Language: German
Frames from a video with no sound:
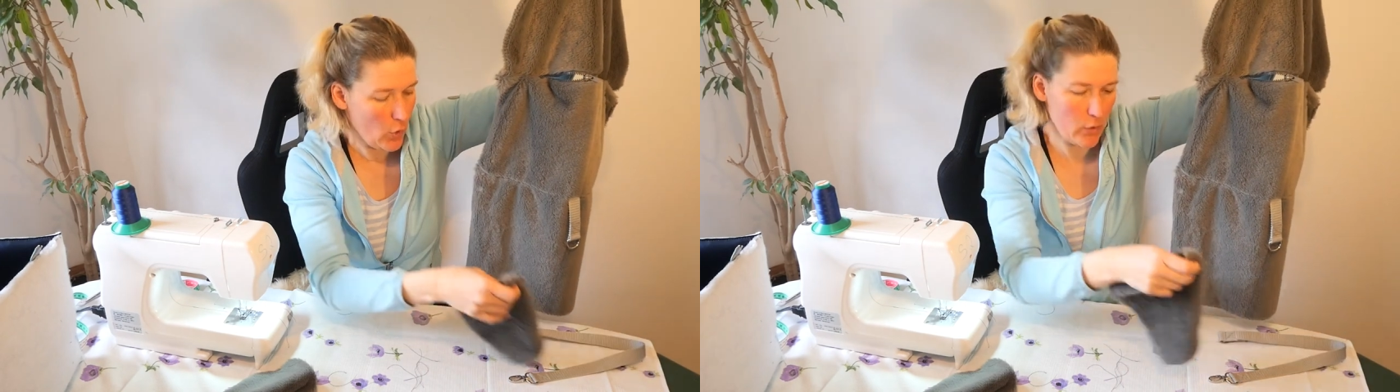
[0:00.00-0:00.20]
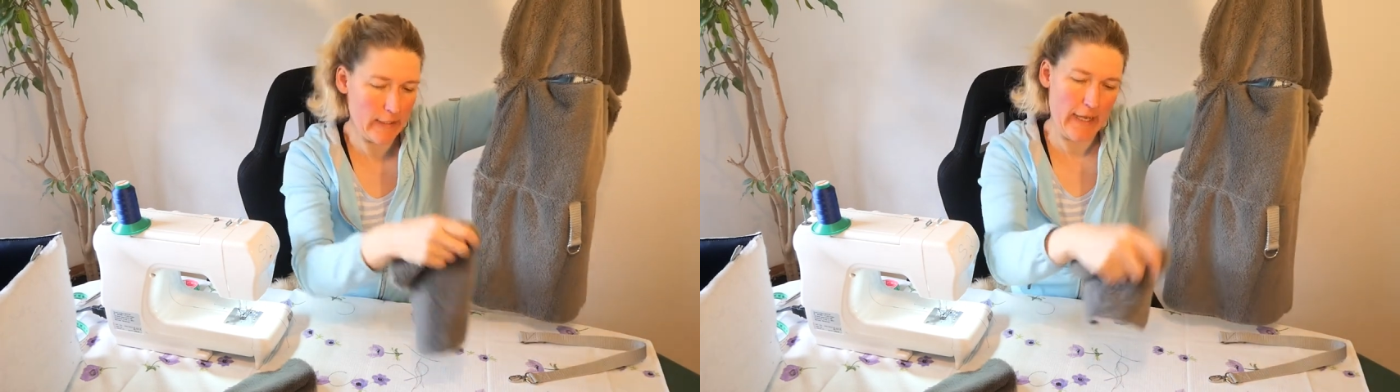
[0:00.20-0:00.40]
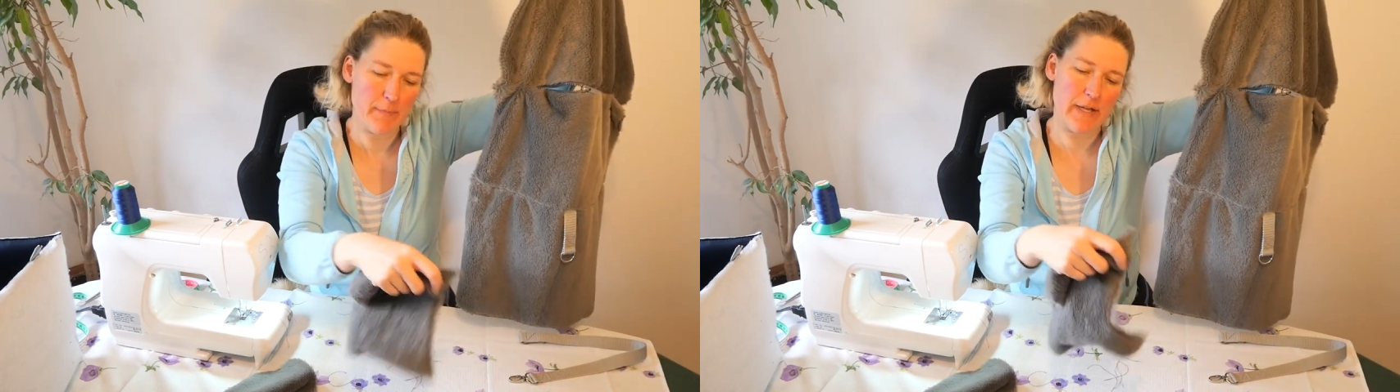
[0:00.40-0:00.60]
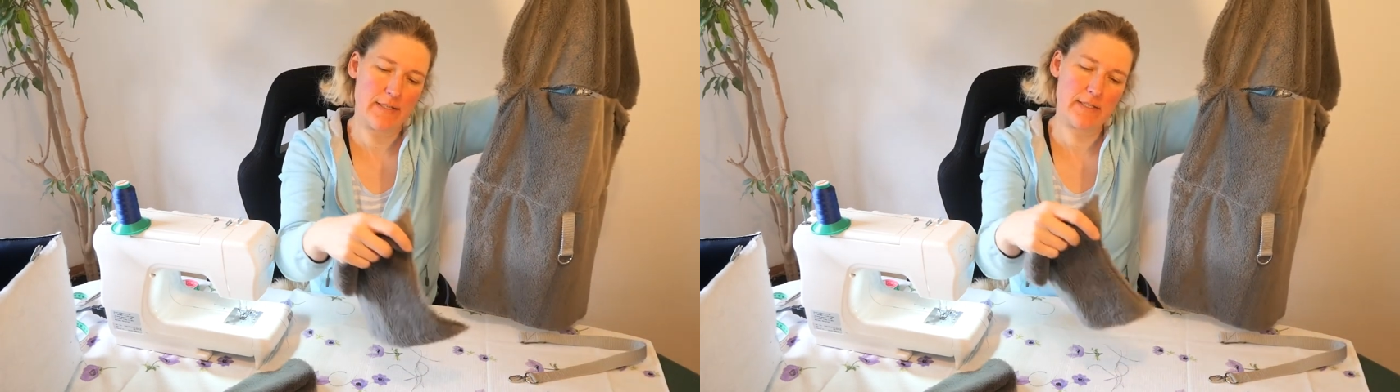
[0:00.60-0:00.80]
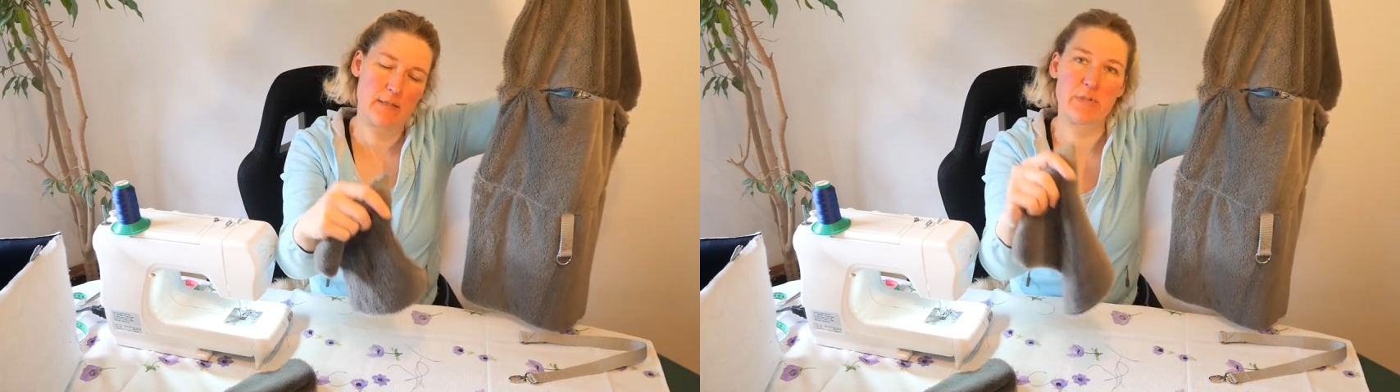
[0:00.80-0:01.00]
und einmal
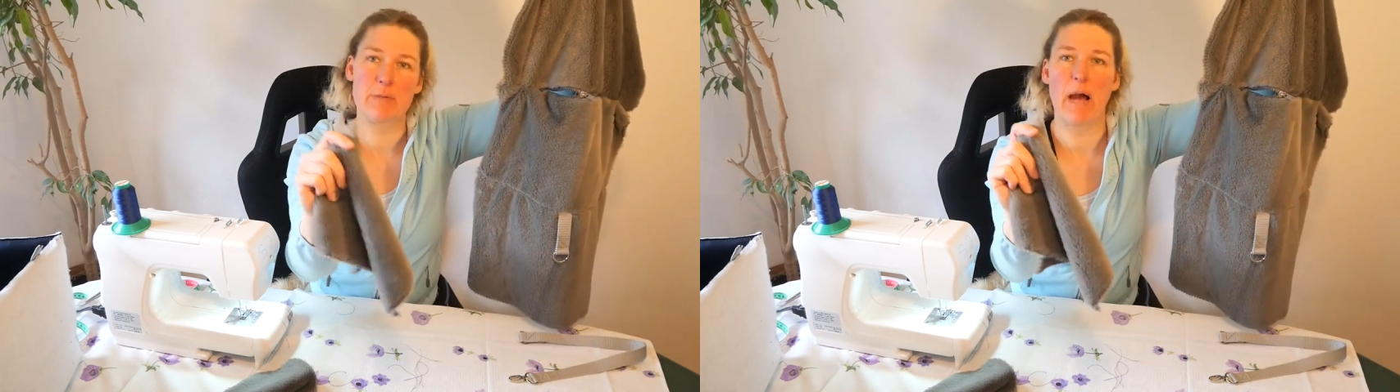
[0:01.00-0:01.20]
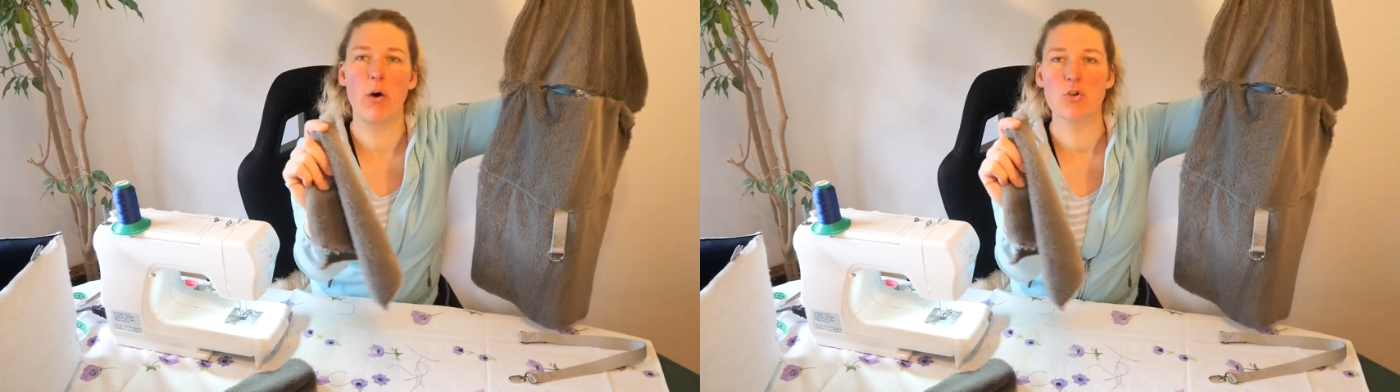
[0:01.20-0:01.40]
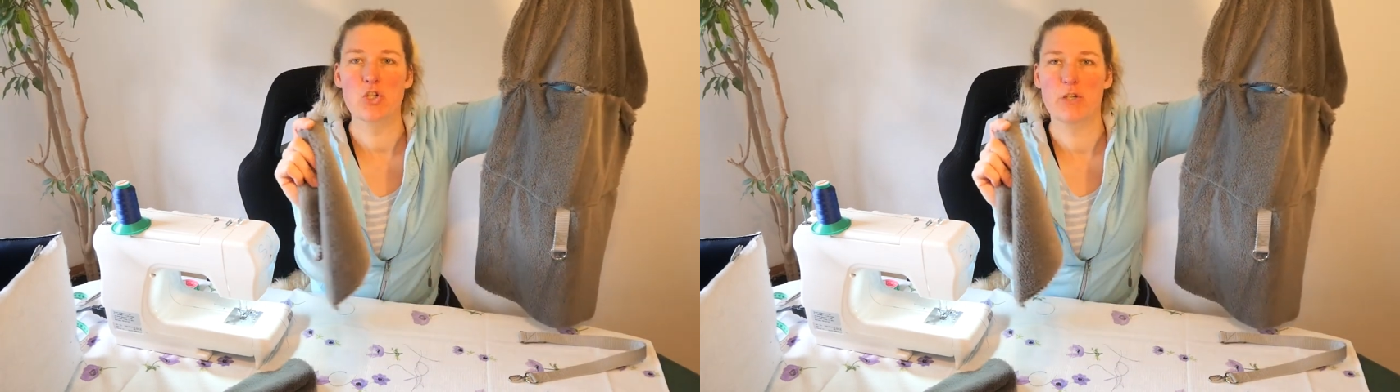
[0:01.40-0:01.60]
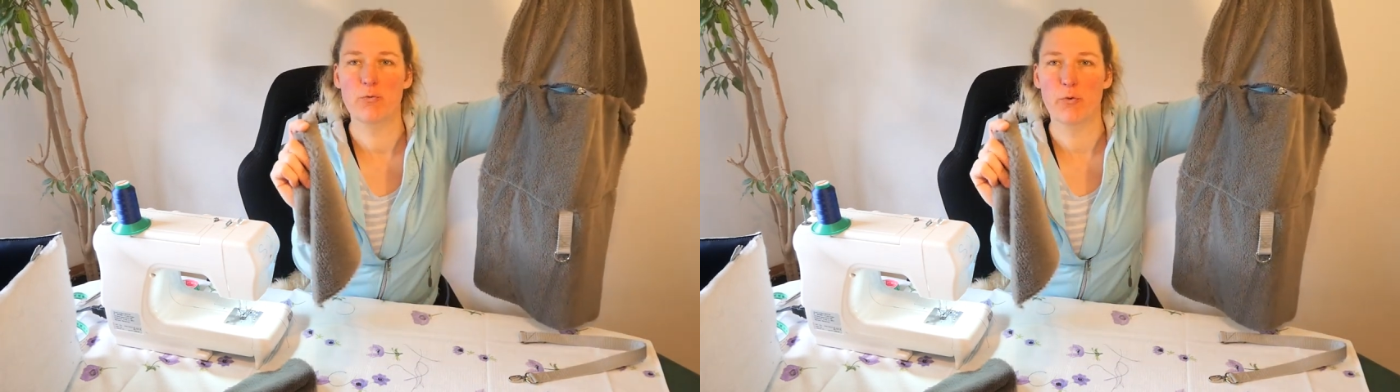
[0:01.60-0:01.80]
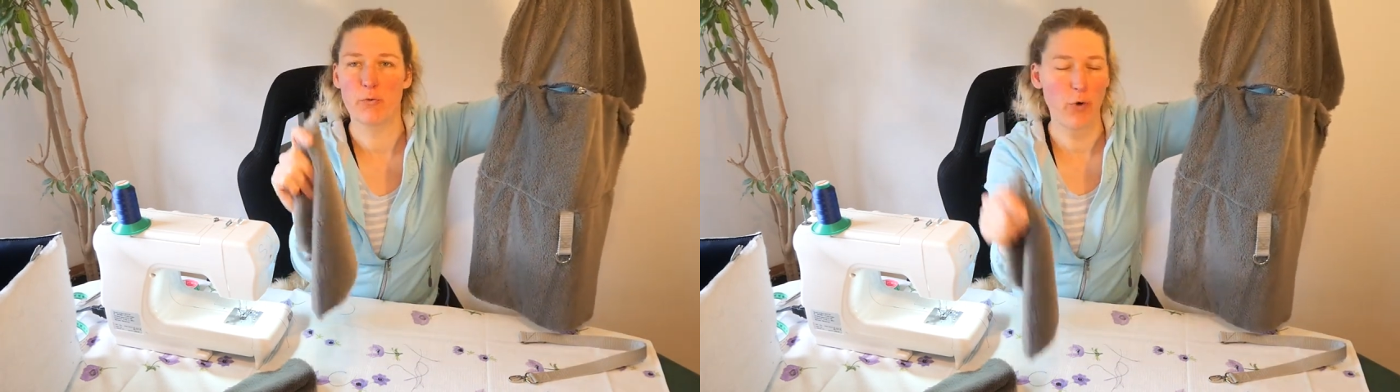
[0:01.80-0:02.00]
dieses mit dem Ausschnitt
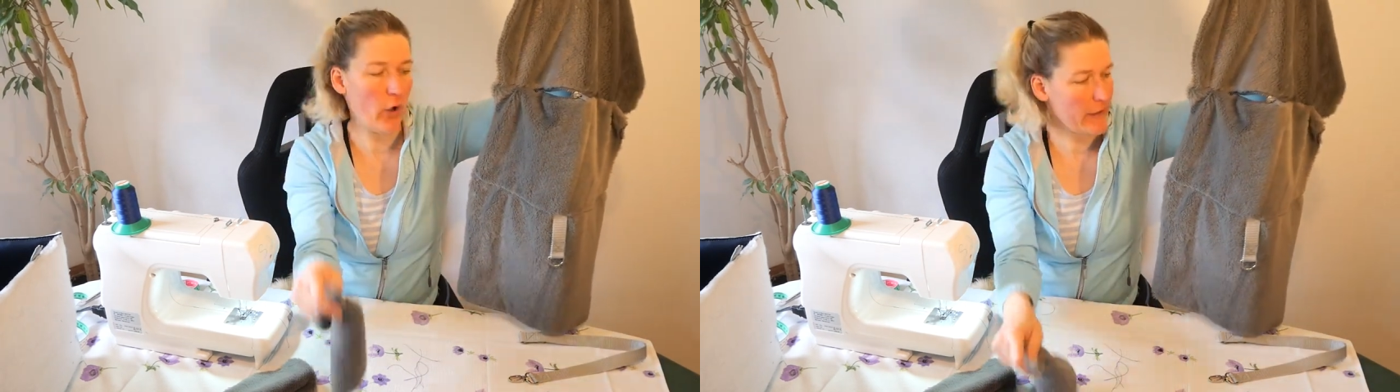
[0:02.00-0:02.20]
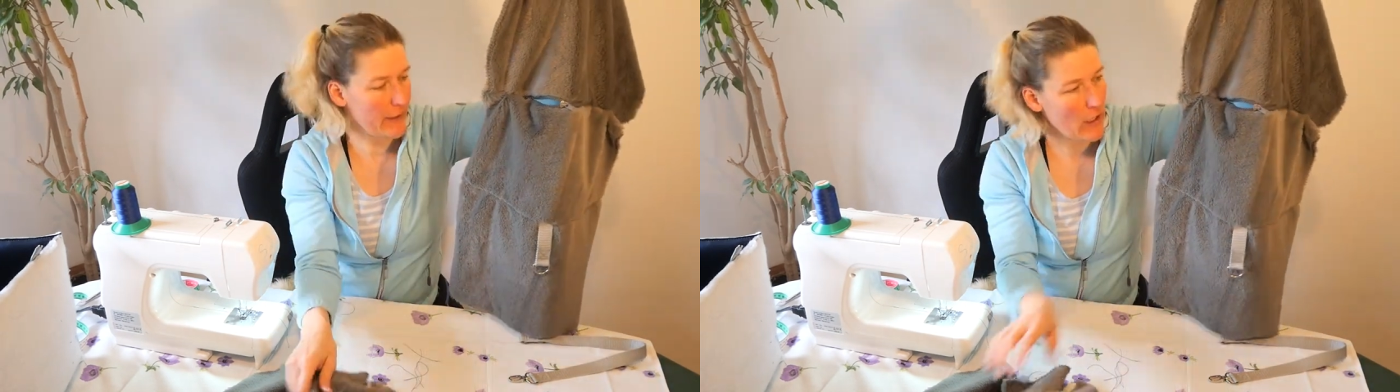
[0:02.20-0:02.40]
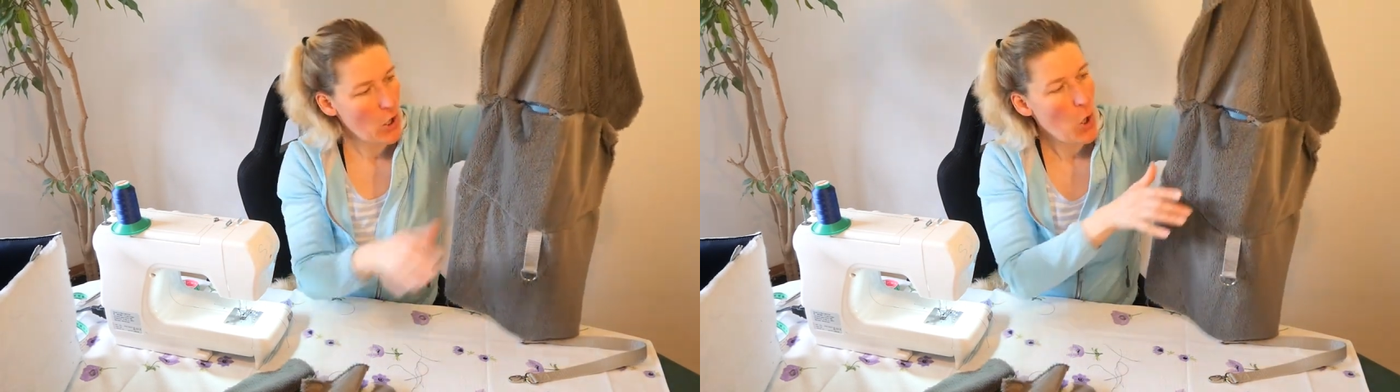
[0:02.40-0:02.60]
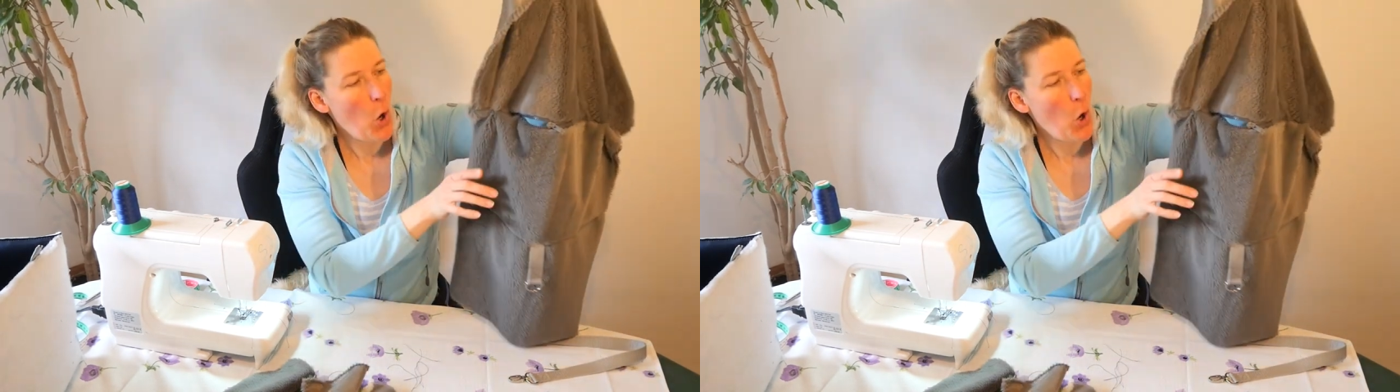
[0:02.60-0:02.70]
für vorne